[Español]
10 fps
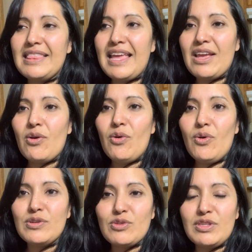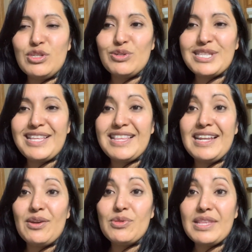tengo, soy dichosa de
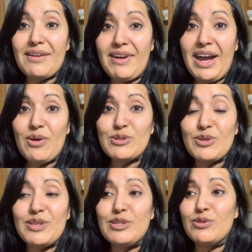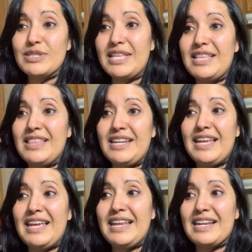tener un trabajo, soy dichosa de
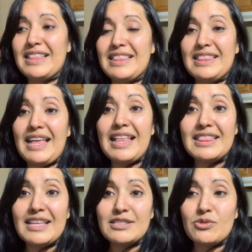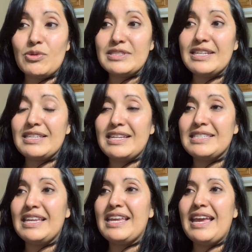tener tantas cosas,
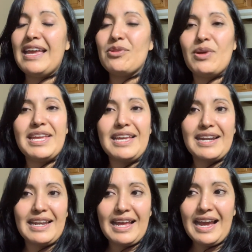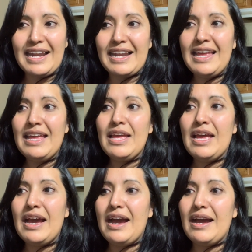así que no hay que renegar.
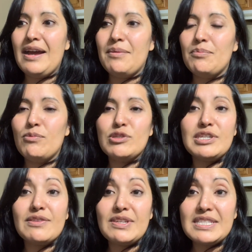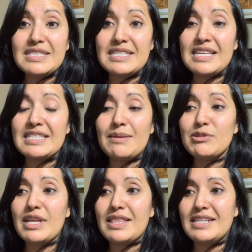Ah, muchas veces es que
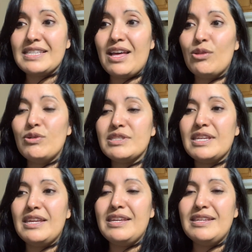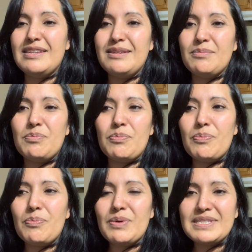estamos atrasados y
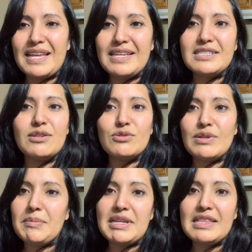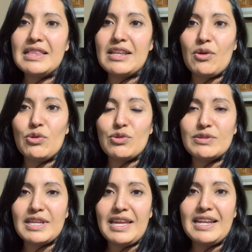pues hay que echarnos una manita entre
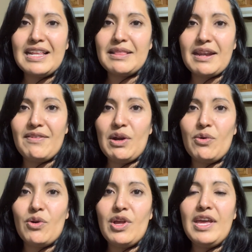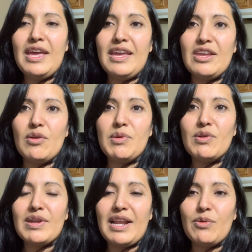otros ahí en el trabajo. Y yo
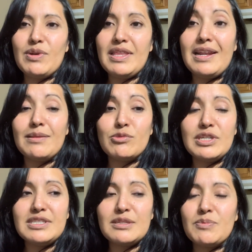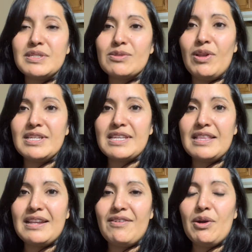miro que algunas de las muchachas pues con las
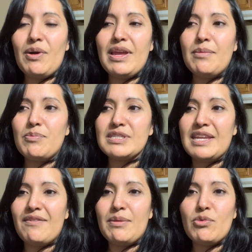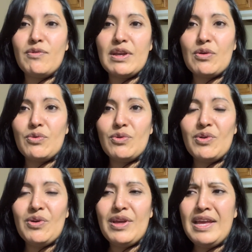que trabajo ahí pues se llevan muy bien con
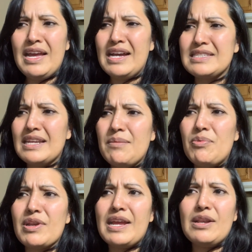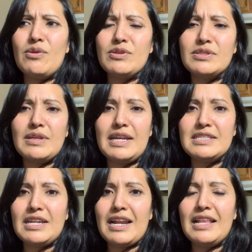uno, así que por qué no
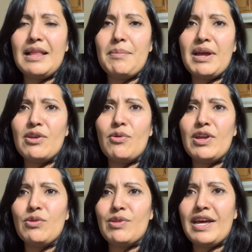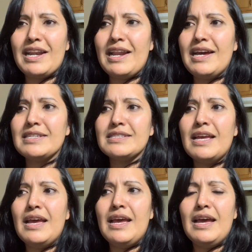echarle la mano, ayudarlas.
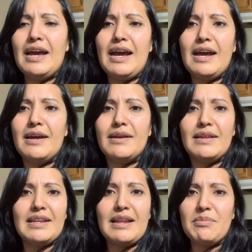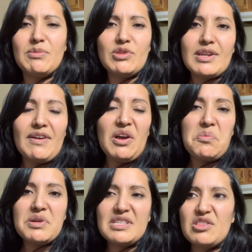Ah, en el mismo
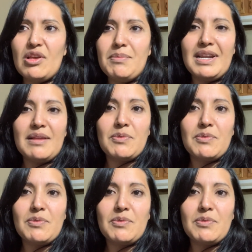trabajo, pues de todas maneras